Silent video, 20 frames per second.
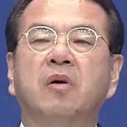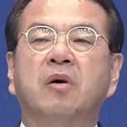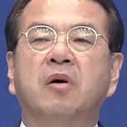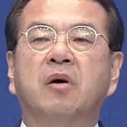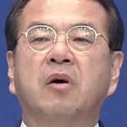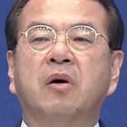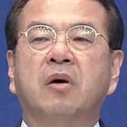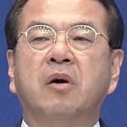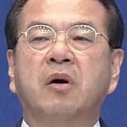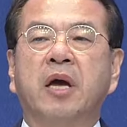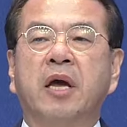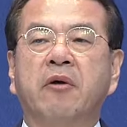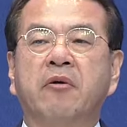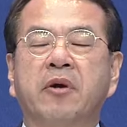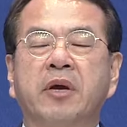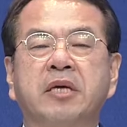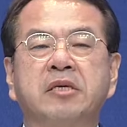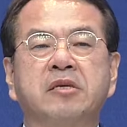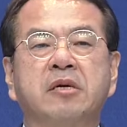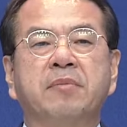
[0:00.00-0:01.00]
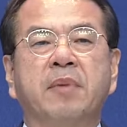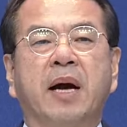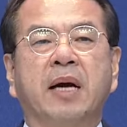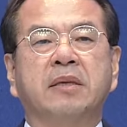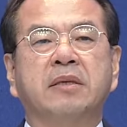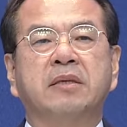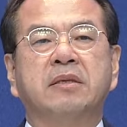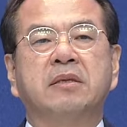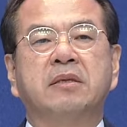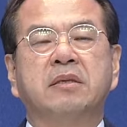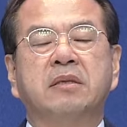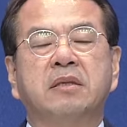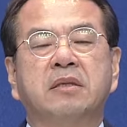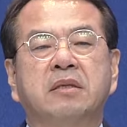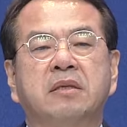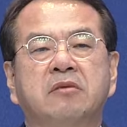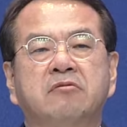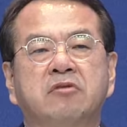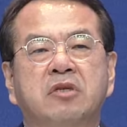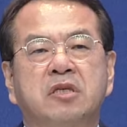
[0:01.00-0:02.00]
어, 해외에서 많은
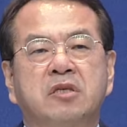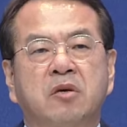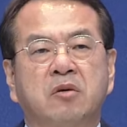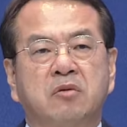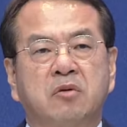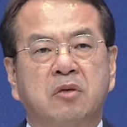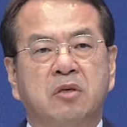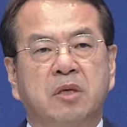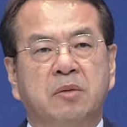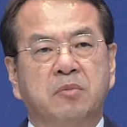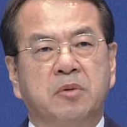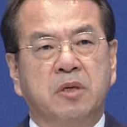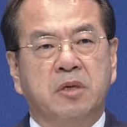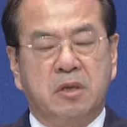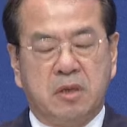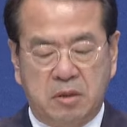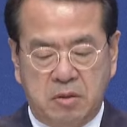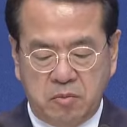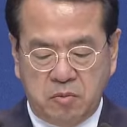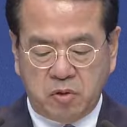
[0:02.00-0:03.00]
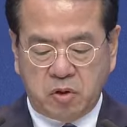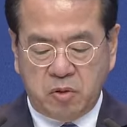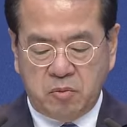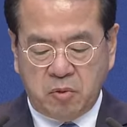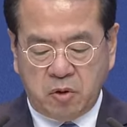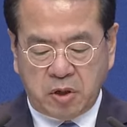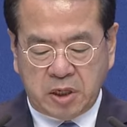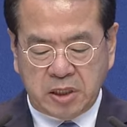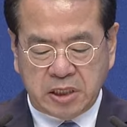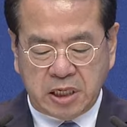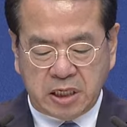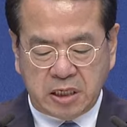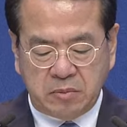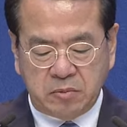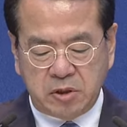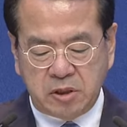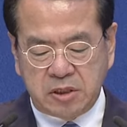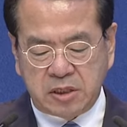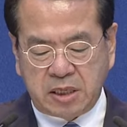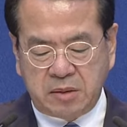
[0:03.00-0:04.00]
우리 성도님들 또
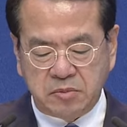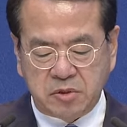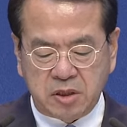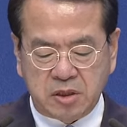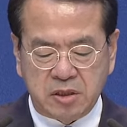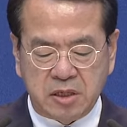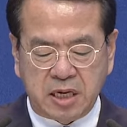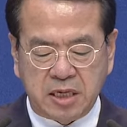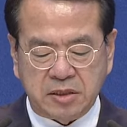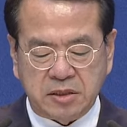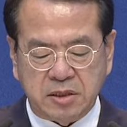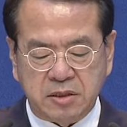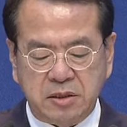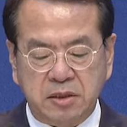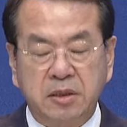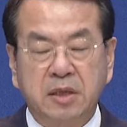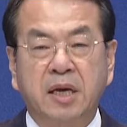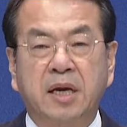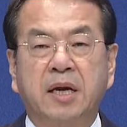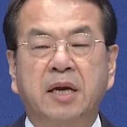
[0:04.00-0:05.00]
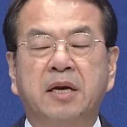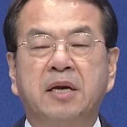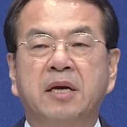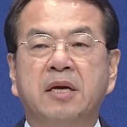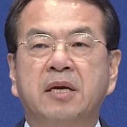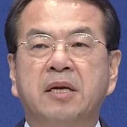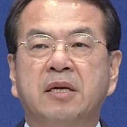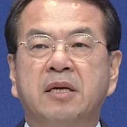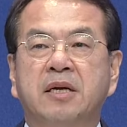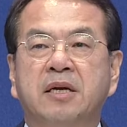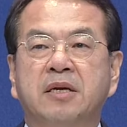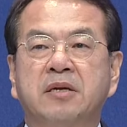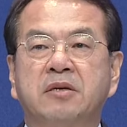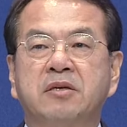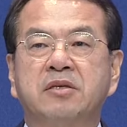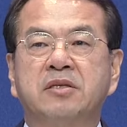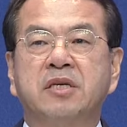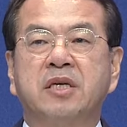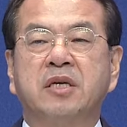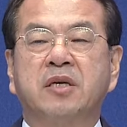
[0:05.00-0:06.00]
목회자님들 참석을 하셨는데
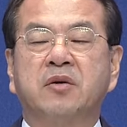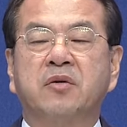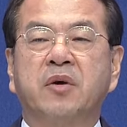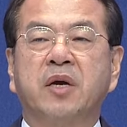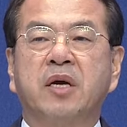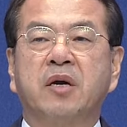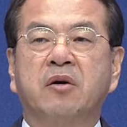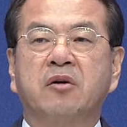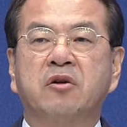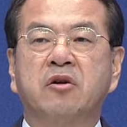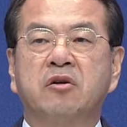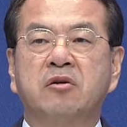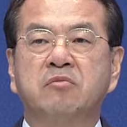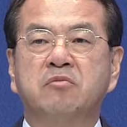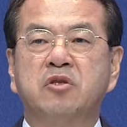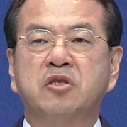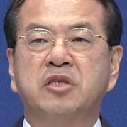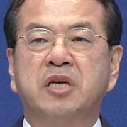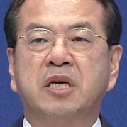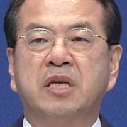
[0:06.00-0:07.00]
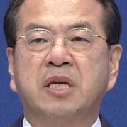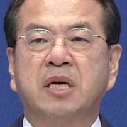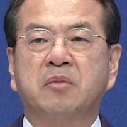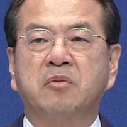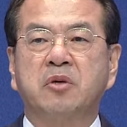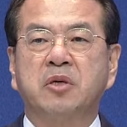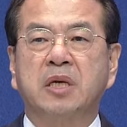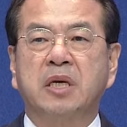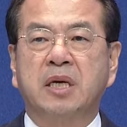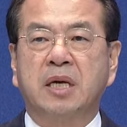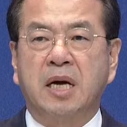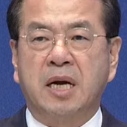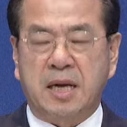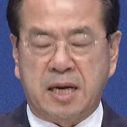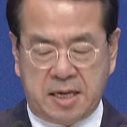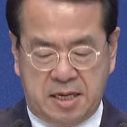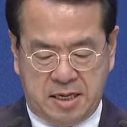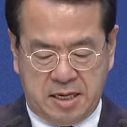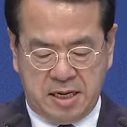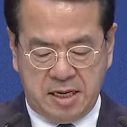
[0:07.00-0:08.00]
현재 교회에 어려운 문제 있다
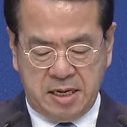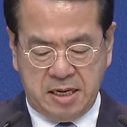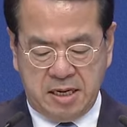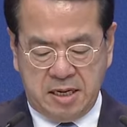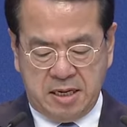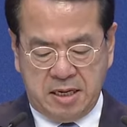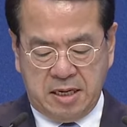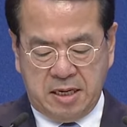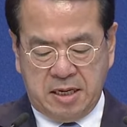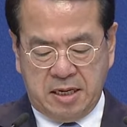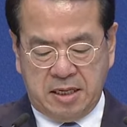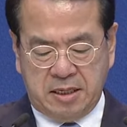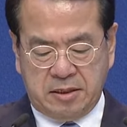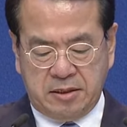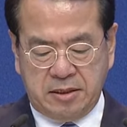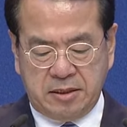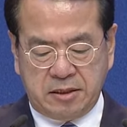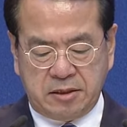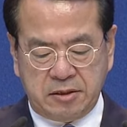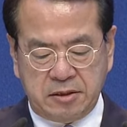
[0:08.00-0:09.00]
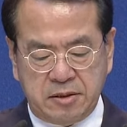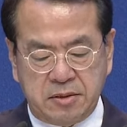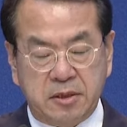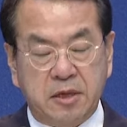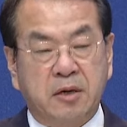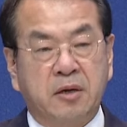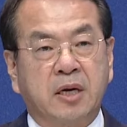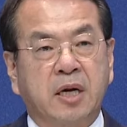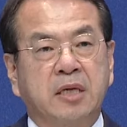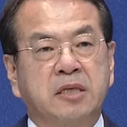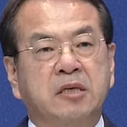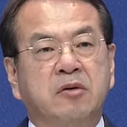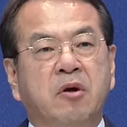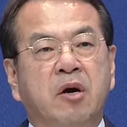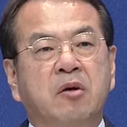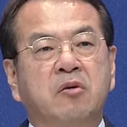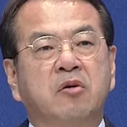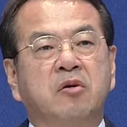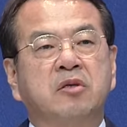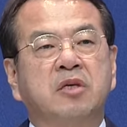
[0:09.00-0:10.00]
보니까 이런 여러 가지
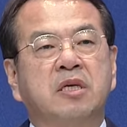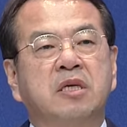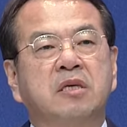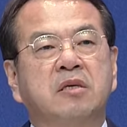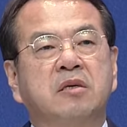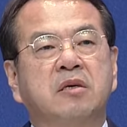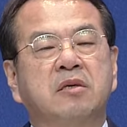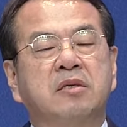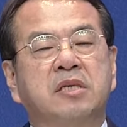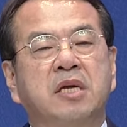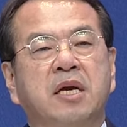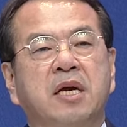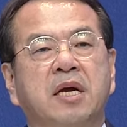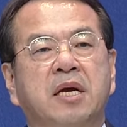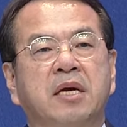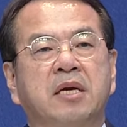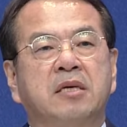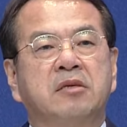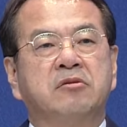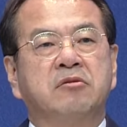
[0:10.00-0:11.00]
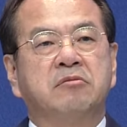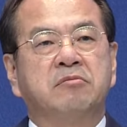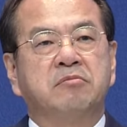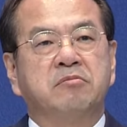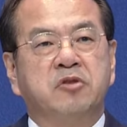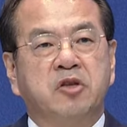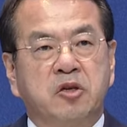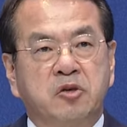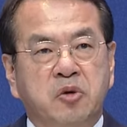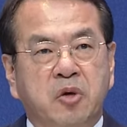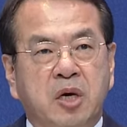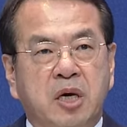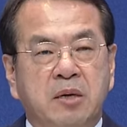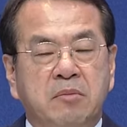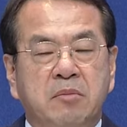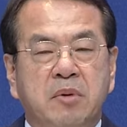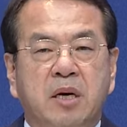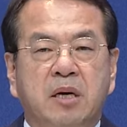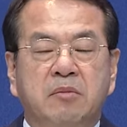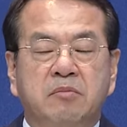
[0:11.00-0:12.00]
광고 드리는 것에 좀
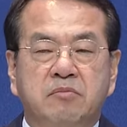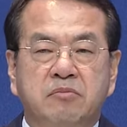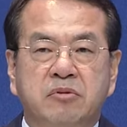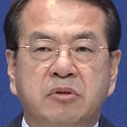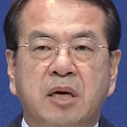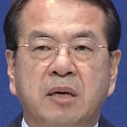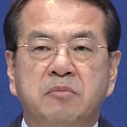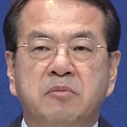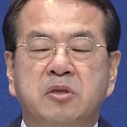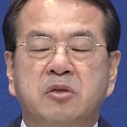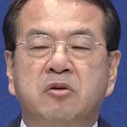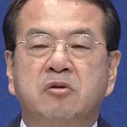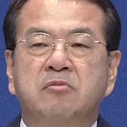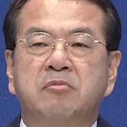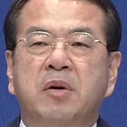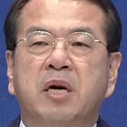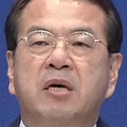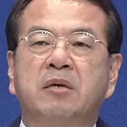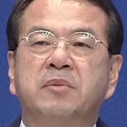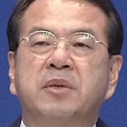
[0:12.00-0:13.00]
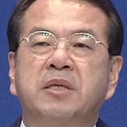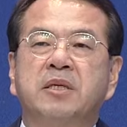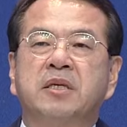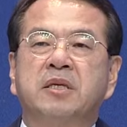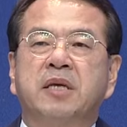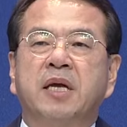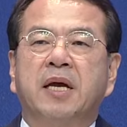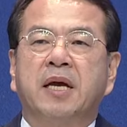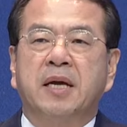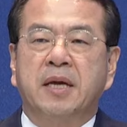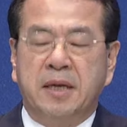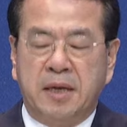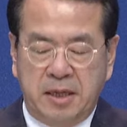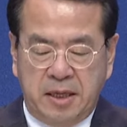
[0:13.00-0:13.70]
죄송한 마음, 부담스러운 마음이 있는데